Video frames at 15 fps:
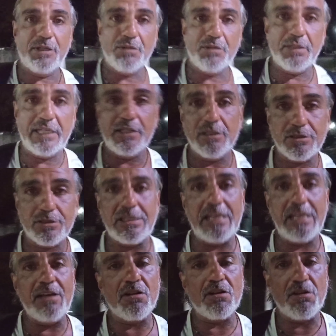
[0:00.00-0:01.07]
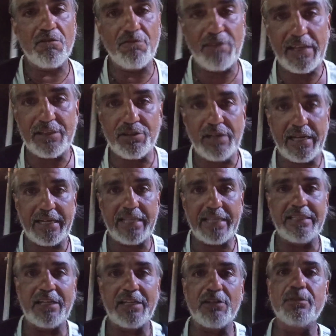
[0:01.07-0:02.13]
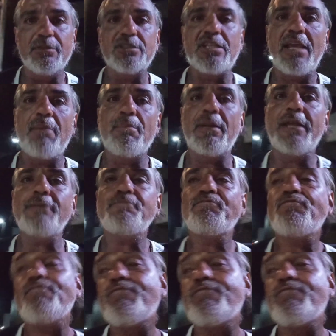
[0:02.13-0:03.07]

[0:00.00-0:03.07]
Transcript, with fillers: Pero bueno, sigo confiando en la gente como siempre.